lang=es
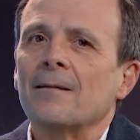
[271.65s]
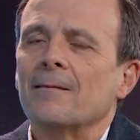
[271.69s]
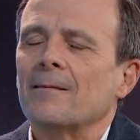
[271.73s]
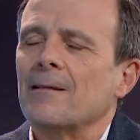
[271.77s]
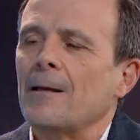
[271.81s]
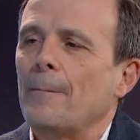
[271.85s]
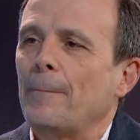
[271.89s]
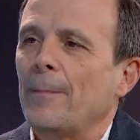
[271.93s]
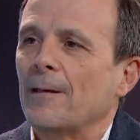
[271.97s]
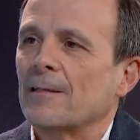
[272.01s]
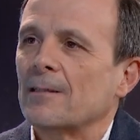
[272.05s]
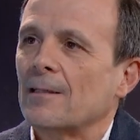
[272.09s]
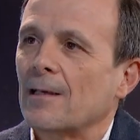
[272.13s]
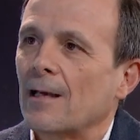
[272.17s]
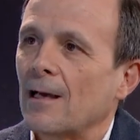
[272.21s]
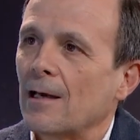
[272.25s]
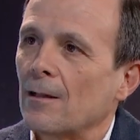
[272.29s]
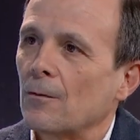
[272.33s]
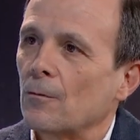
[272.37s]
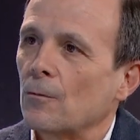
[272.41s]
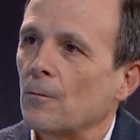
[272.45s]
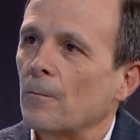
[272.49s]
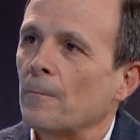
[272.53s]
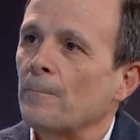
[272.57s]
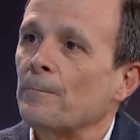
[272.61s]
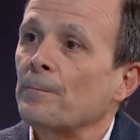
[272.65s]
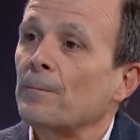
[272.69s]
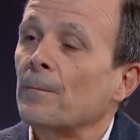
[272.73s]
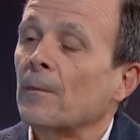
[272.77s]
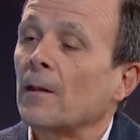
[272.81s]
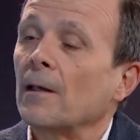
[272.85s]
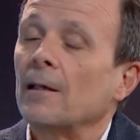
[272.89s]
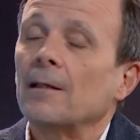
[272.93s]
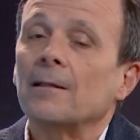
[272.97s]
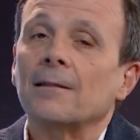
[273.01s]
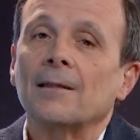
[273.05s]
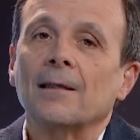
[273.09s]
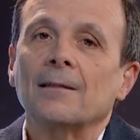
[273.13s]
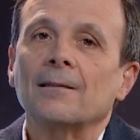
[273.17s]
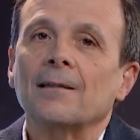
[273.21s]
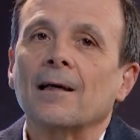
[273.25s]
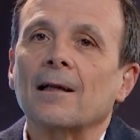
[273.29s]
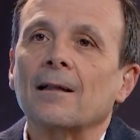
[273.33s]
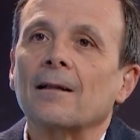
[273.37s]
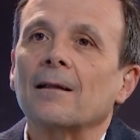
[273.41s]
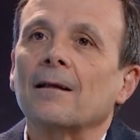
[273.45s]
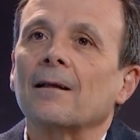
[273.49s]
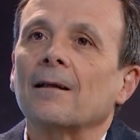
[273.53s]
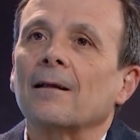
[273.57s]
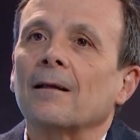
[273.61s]
de pescado y
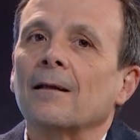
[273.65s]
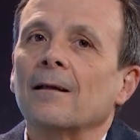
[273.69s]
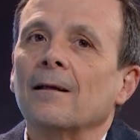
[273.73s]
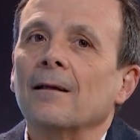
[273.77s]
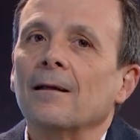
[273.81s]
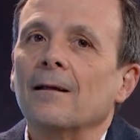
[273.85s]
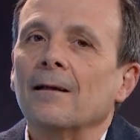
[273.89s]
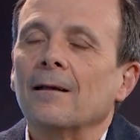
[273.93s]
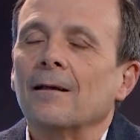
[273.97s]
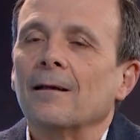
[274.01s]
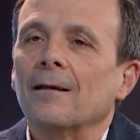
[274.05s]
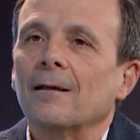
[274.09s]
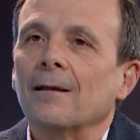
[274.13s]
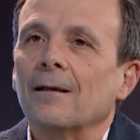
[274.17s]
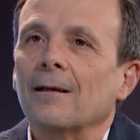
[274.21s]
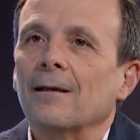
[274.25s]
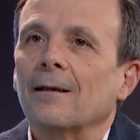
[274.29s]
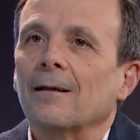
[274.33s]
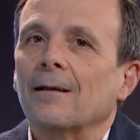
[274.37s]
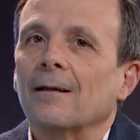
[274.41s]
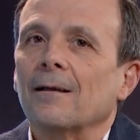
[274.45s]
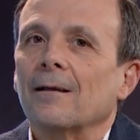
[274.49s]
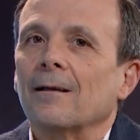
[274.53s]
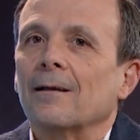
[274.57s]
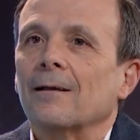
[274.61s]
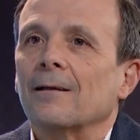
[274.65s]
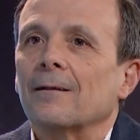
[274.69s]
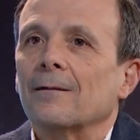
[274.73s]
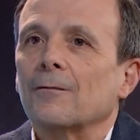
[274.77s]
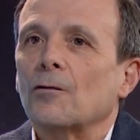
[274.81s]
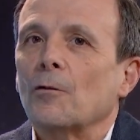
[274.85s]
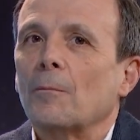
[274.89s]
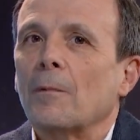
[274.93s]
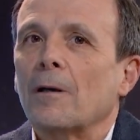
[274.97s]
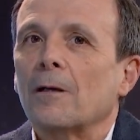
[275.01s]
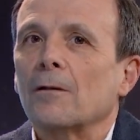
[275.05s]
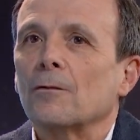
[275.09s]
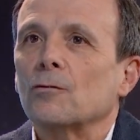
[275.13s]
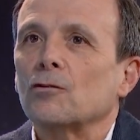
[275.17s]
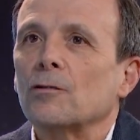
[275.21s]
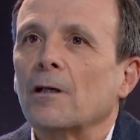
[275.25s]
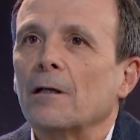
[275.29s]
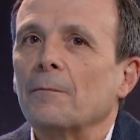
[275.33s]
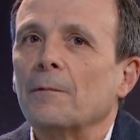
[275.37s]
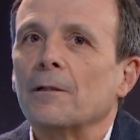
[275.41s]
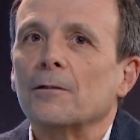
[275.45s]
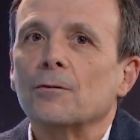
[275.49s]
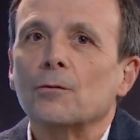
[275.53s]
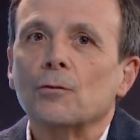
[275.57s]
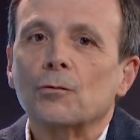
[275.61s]
tratar de eh, tomar los
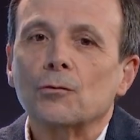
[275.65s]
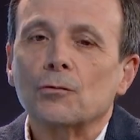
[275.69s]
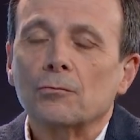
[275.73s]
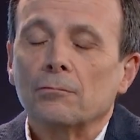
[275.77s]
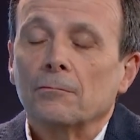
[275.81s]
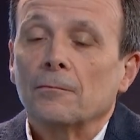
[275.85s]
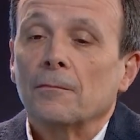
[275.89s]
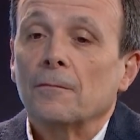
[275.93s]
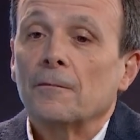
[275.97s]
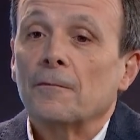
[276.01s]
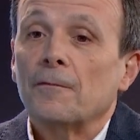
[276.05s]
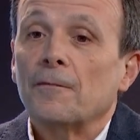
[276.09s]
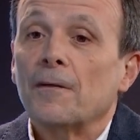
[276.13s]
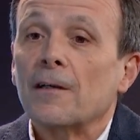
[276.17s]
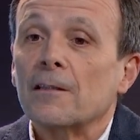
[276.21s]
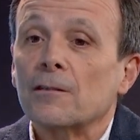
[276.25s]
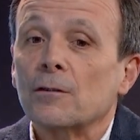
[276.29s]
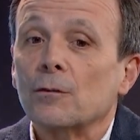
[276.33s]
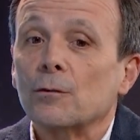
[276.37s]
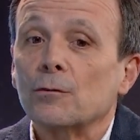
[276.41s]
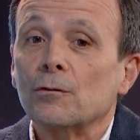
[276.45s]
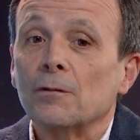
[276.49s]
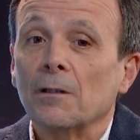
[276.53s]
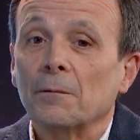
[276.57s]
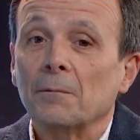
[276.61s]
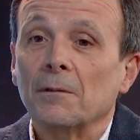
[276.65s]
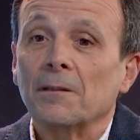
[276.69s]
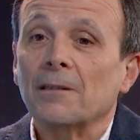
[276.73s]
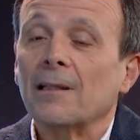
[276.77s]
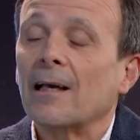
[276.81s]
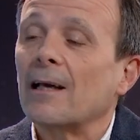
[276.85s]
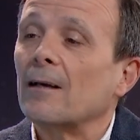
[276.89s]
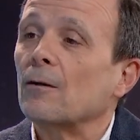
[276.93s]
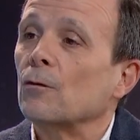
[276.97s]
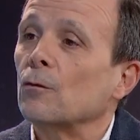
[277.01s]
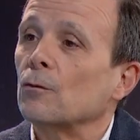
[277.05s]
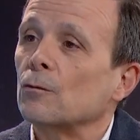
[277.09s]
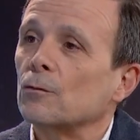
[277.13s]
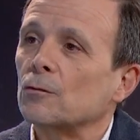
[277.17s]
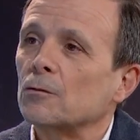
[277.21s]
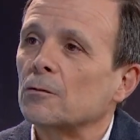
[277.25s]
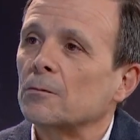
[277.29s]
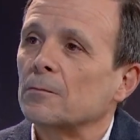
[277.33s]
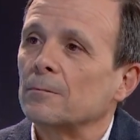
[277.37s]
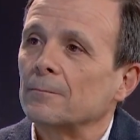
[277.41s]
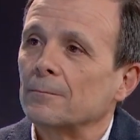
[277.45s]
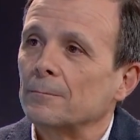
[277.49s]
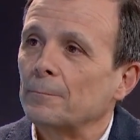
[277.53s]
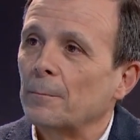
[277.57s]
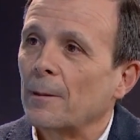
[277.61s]
alimentos frescos, evitar
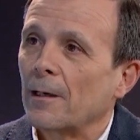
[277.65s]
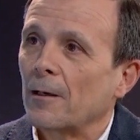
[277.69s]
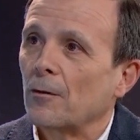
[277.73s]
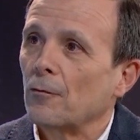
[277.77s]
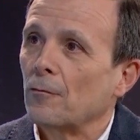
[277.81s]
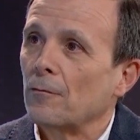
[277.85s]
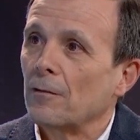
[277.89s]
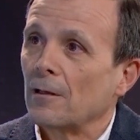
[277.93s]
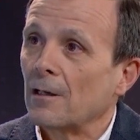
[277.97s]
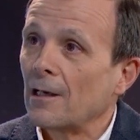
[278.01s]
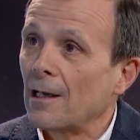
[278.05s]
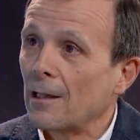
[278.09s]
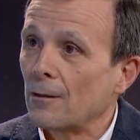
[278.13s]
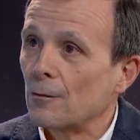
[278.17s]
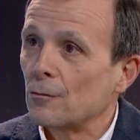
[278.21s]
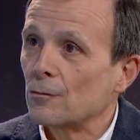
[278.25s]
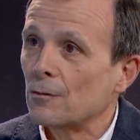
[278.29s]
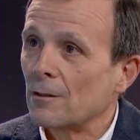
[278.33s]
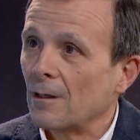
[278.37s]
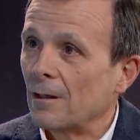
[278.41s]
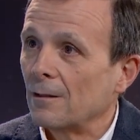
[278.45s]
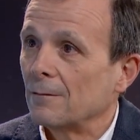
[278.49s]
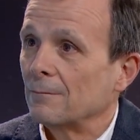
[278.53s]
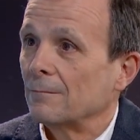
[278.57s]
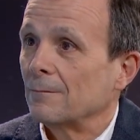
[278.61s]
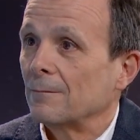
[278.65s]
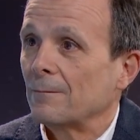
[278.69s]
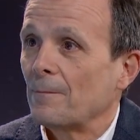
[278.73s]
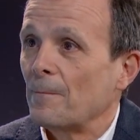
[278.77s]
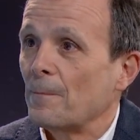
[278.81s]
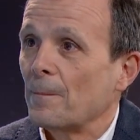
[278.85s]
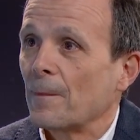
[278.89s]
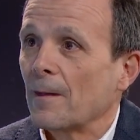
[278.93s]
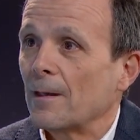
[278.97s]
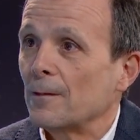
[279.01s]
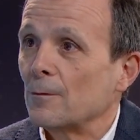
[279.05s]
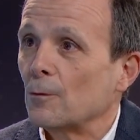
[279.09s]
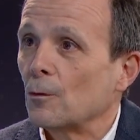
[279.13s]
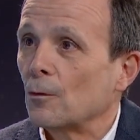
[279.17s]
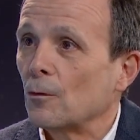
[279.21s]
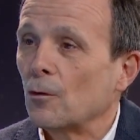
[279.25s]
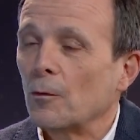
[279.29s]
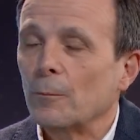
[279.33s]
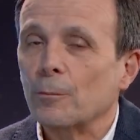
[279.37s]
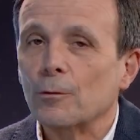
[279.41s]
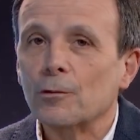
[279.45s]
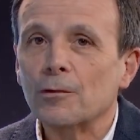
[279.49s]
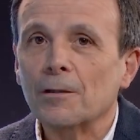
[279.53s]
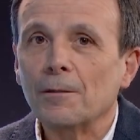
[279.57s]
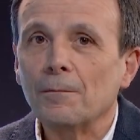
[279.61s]
los precocinados en, todo
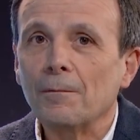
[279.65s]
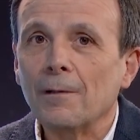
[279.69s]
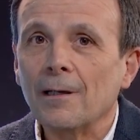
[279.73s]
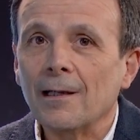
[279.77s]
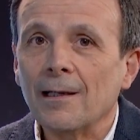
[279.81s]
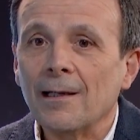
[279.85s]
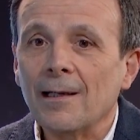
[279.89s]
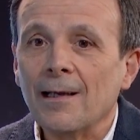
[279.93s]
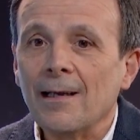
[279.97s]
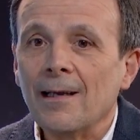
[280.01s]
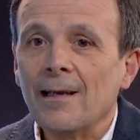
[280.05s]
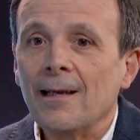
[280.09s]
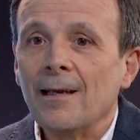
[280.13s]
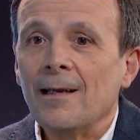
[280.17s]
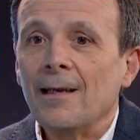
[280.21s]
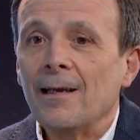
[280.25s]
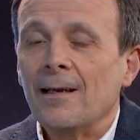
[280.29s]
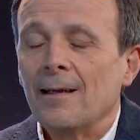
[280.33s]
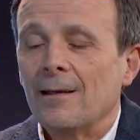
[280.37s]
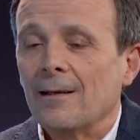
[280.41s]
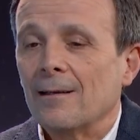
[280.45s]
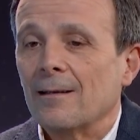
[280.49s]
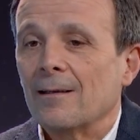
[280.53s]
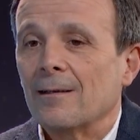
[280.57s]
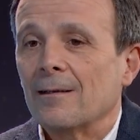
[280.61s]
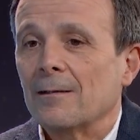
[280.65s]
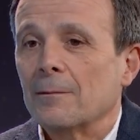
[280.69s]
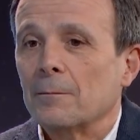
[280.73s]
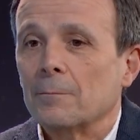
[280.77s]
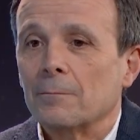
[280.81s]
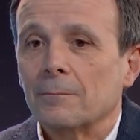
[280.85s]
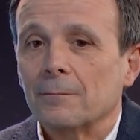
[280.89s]
lo posible. Eh,